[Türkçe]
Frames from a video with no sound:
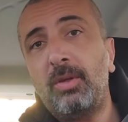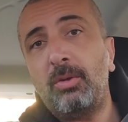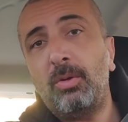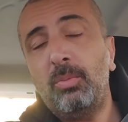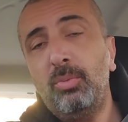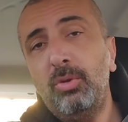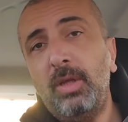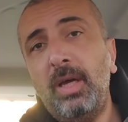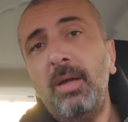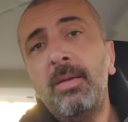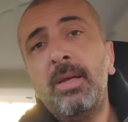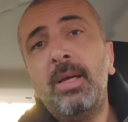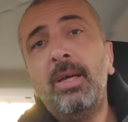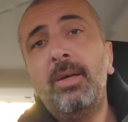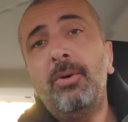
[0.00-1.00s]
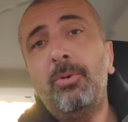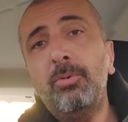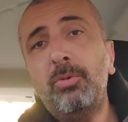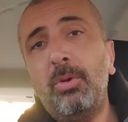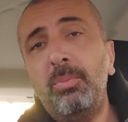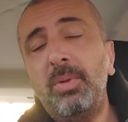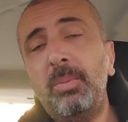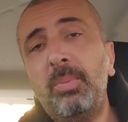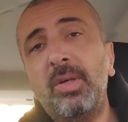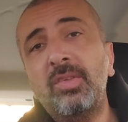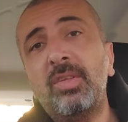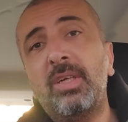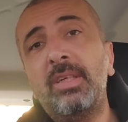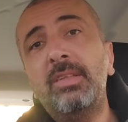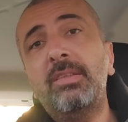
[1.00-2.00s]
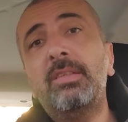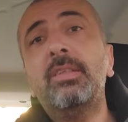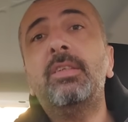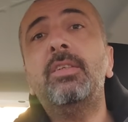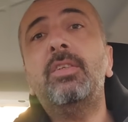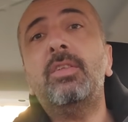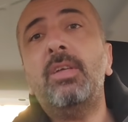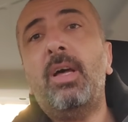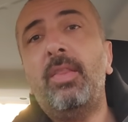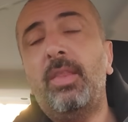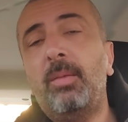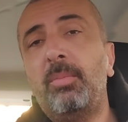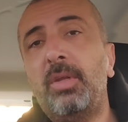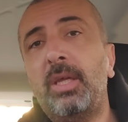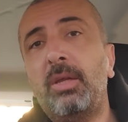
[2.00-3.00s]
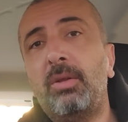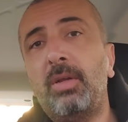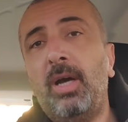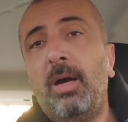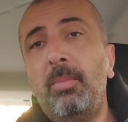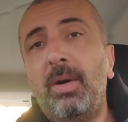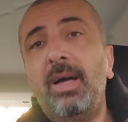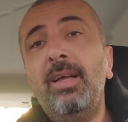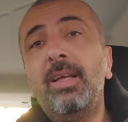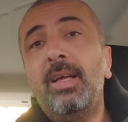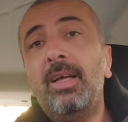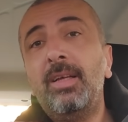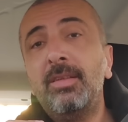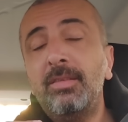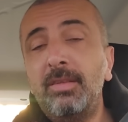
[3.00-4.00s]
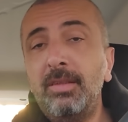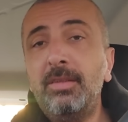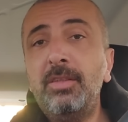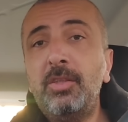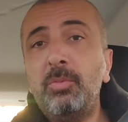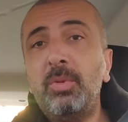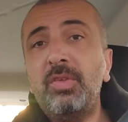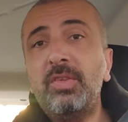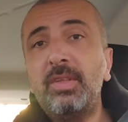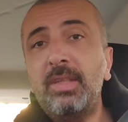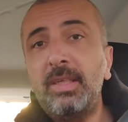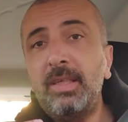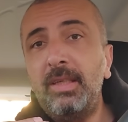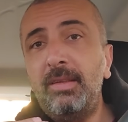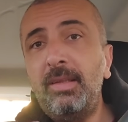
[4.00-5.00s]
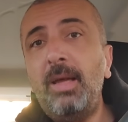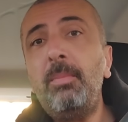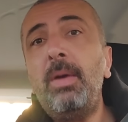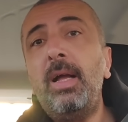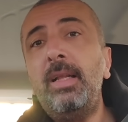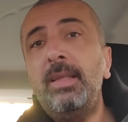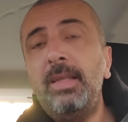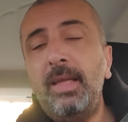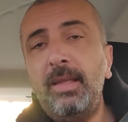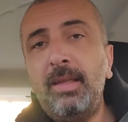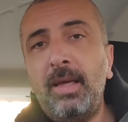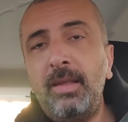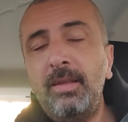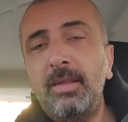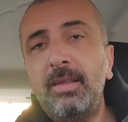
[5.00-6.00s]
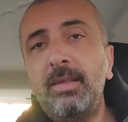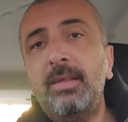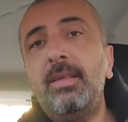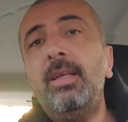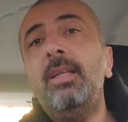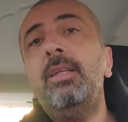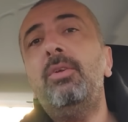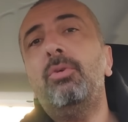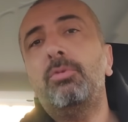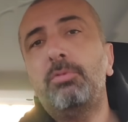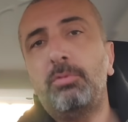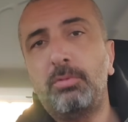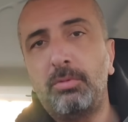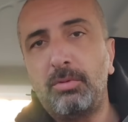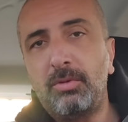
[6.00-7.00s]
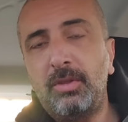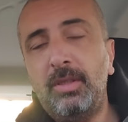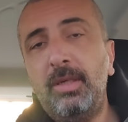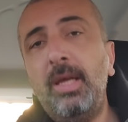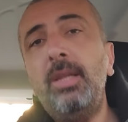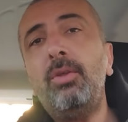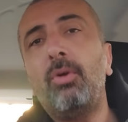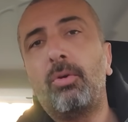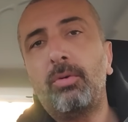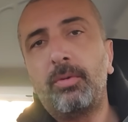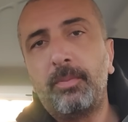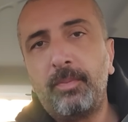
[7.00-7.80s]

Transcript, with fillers: veriyor. Bu da otomobil pazarının sıkıştığı anlamına geliyor. Ama sıkışmasındaki temel neden kredi yoksunluğu. Kredi yok.